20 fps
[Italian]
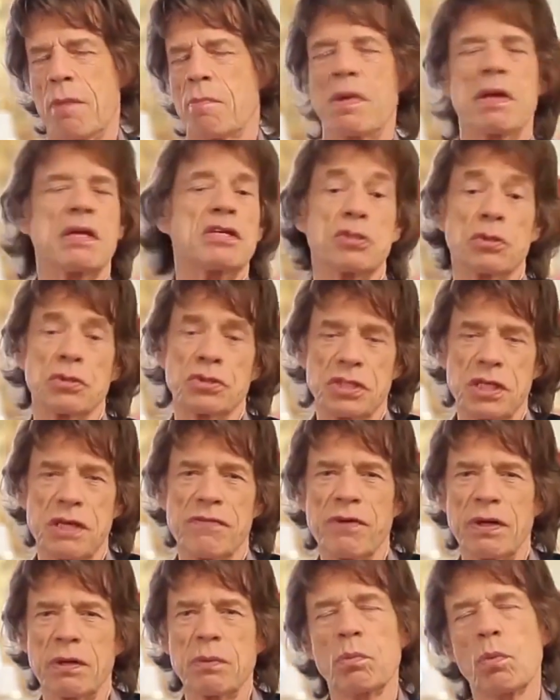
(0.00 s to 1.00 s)
e poi il maestro
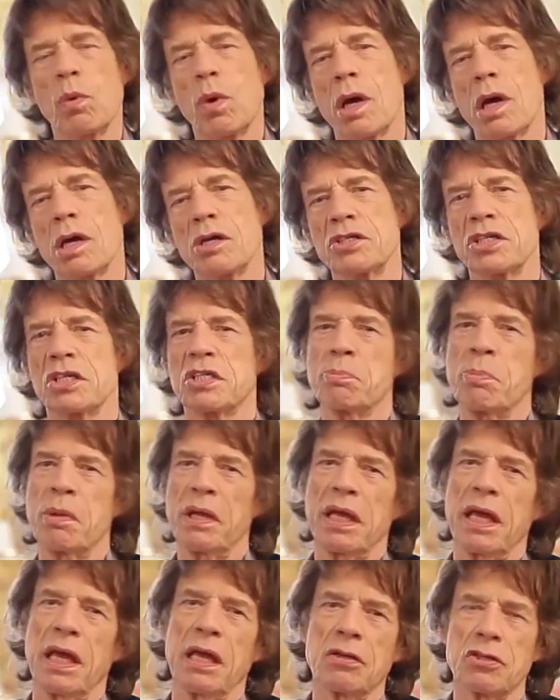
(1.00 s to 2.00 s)
serve qua. Dici
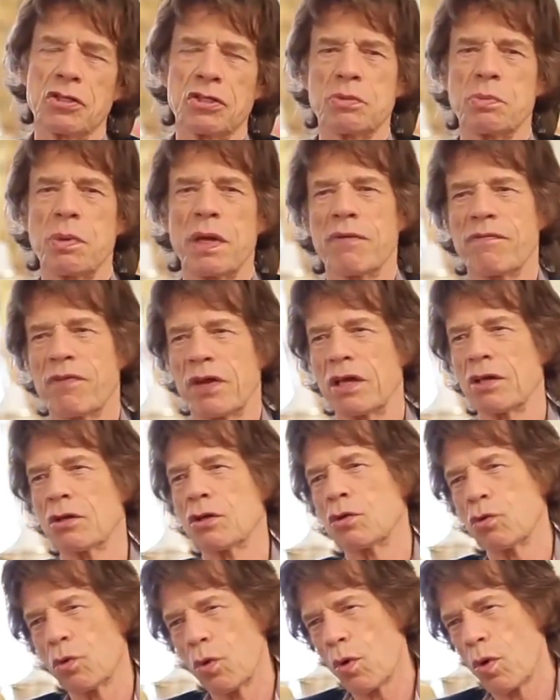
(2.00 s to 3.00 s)
perché? Dici ma fai
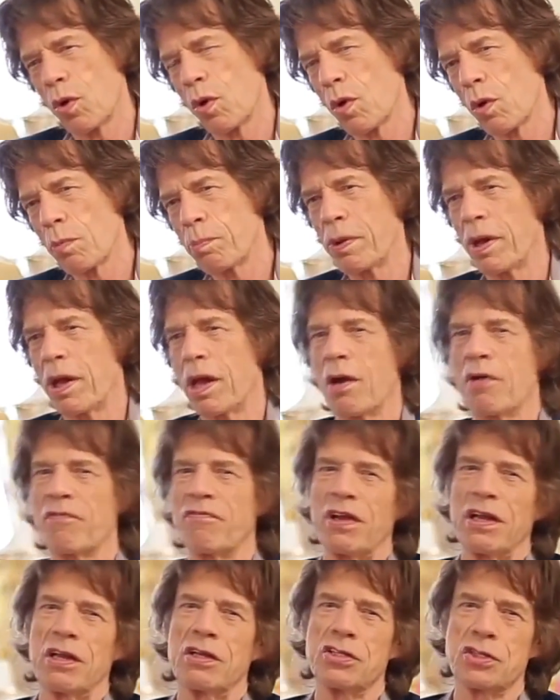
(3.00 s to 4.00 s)
un group,
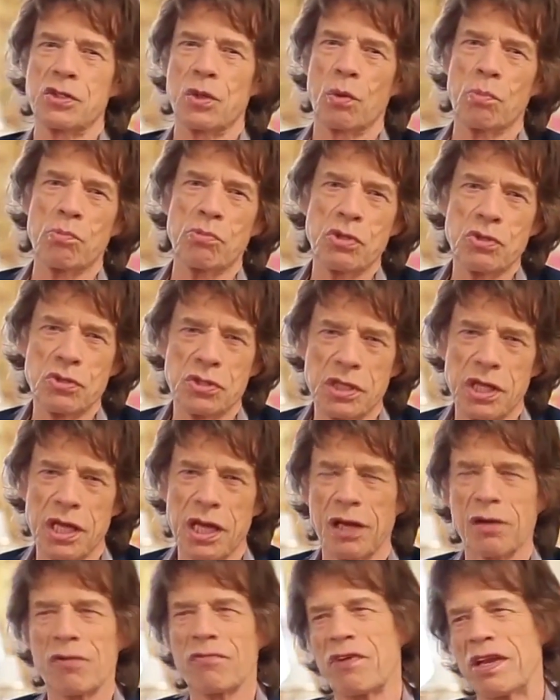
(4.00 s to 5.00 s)
fai soul
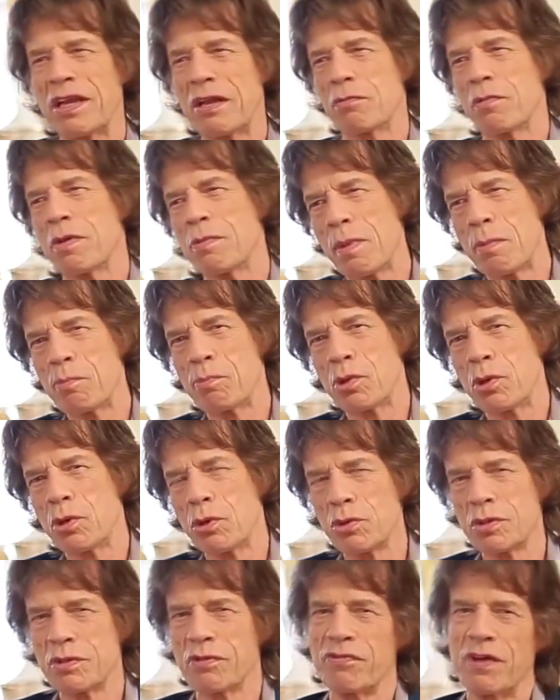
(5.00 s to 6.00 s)
music, fai rhythm and
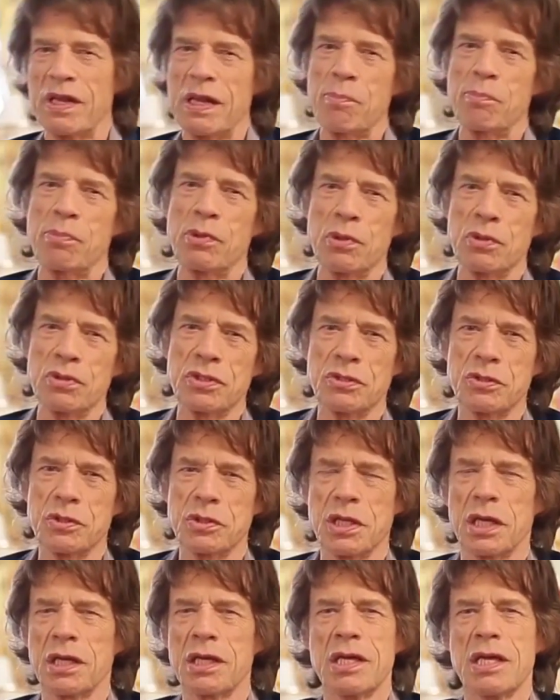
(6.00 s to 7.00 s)
blues, fai un po' così
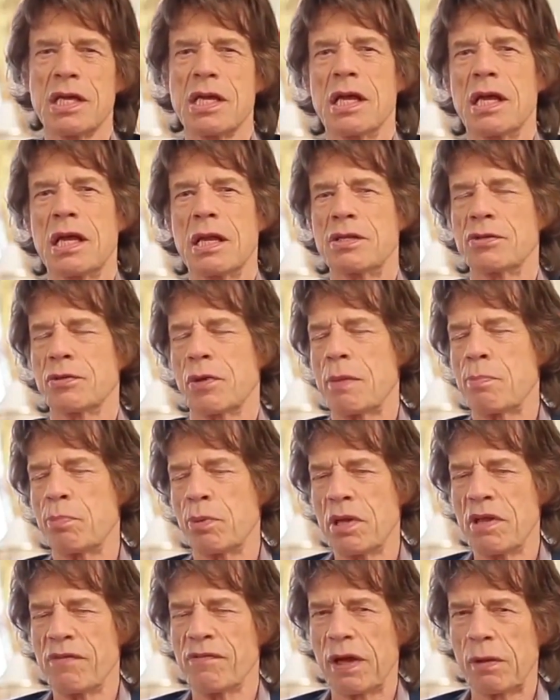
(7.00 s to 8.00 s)
cosa. Cioè
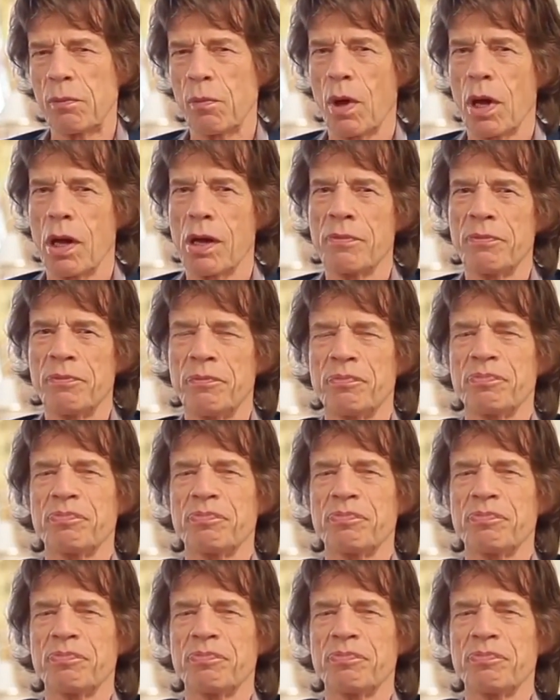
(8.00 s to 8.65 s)
poi fai uguale.